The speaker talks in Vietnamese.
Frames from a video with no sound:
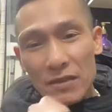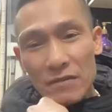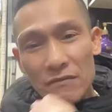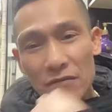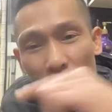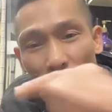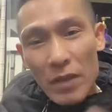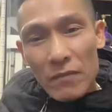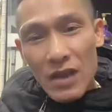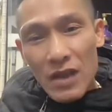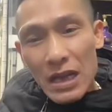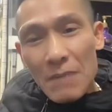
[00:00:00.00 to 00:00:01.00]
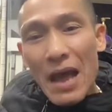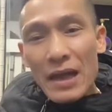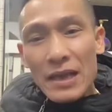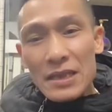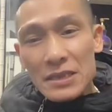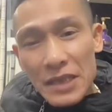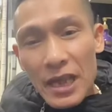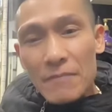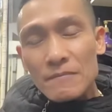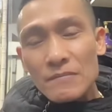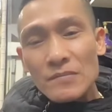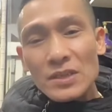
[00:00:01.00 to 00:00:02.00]
mình và mọi và các bạn đang
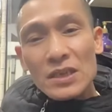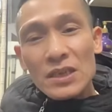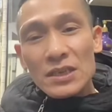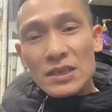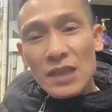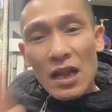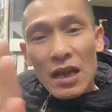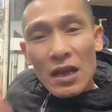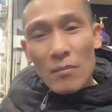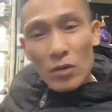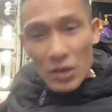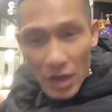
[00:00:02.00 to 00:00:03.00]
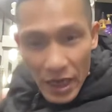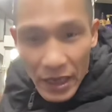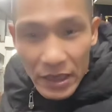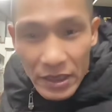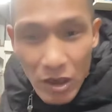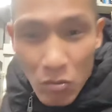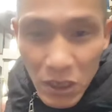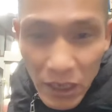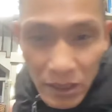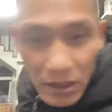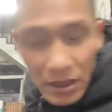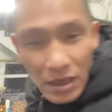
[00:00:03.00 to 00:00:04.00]
xem chỉ là một người công
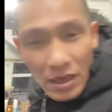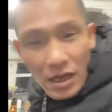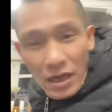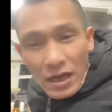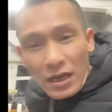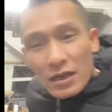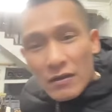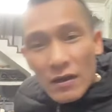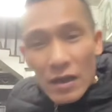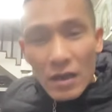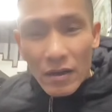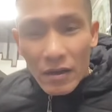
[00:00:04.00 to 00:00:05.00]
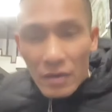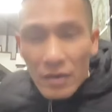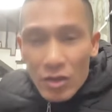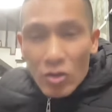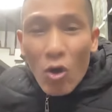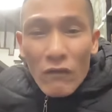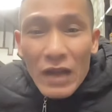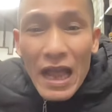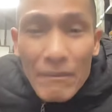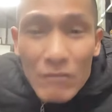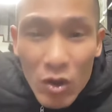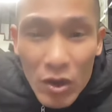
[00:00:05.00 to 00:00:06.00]
dân ở à, lãnh thổ
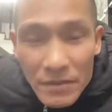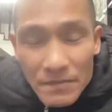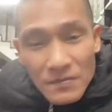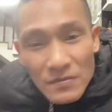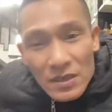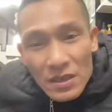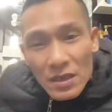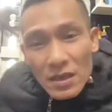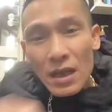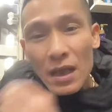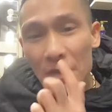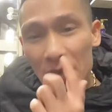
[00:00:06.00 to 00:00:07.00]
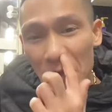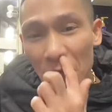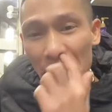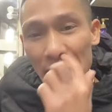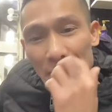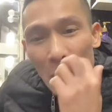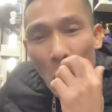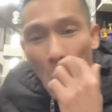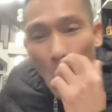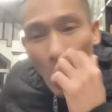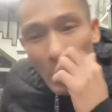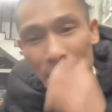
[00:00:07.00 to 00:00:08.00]
Việt Nam thôi à, mình không phải là giang
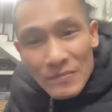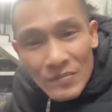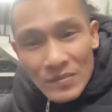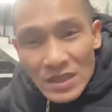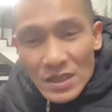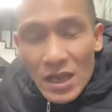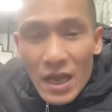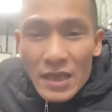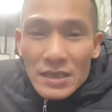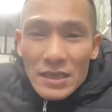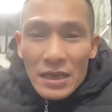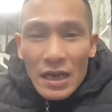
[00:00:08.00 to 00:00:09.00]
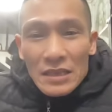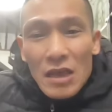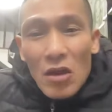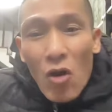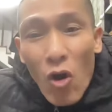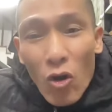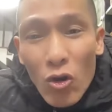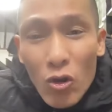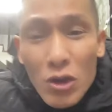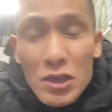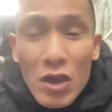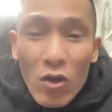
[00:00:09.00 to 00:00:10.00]
hồ à, nhưng là giang hồ
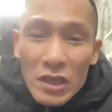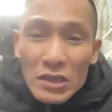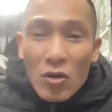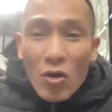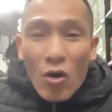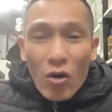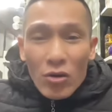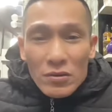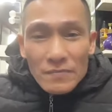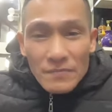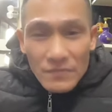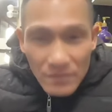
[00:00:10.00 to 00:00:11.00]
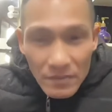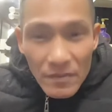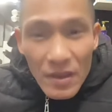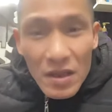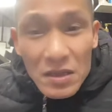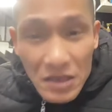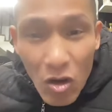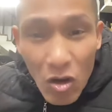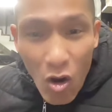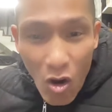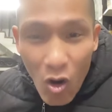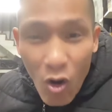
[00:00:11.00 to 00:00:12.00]
nó có nhiều loại giang hồ
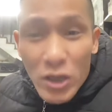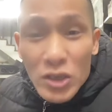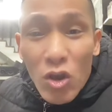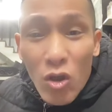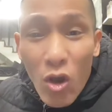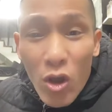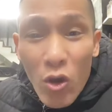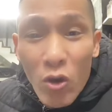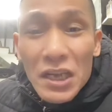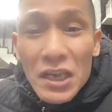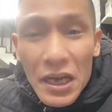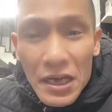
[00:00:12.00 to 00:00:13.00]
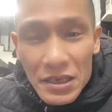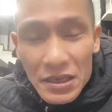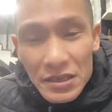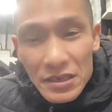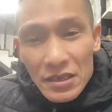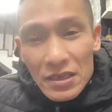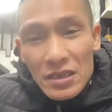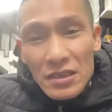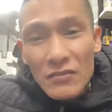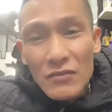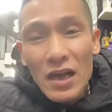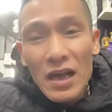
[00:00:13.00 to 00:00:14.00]
giang hồ ối rồi ôi ối triệt khật
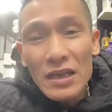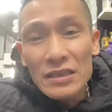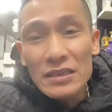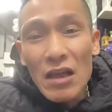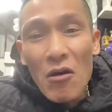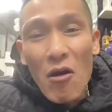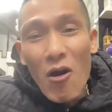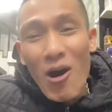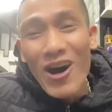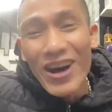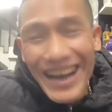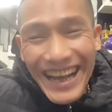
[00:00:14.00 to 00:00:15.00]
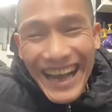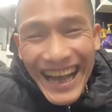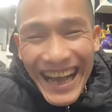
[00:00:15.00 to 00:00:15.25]
và giang hồ